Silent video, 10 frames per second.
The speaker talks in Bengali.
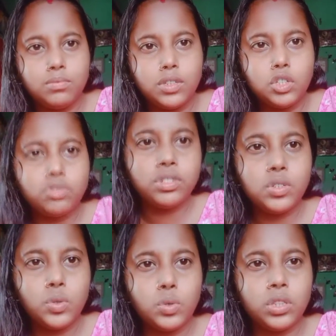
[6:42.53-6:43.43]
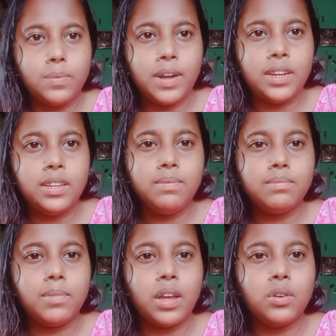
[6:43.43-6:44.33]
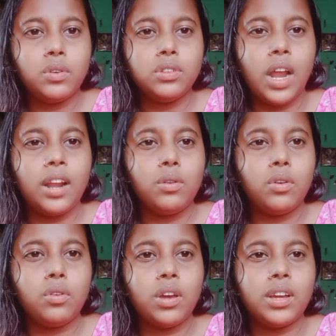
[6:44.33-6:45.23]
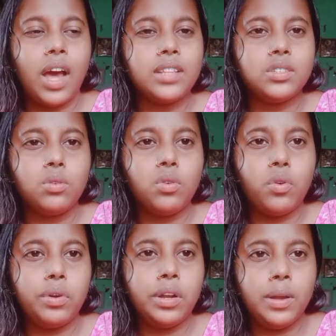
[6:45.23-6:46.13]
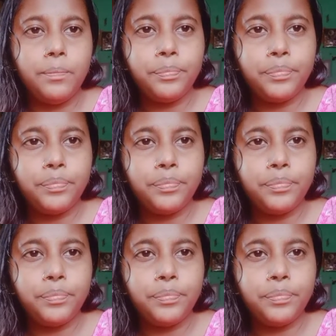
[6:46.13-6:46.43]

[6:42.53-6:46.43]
কিছু ভিডিও করতে পারিনি ভালো করে তাড়াহুড়ো করে কাজগুলো করে নিলাম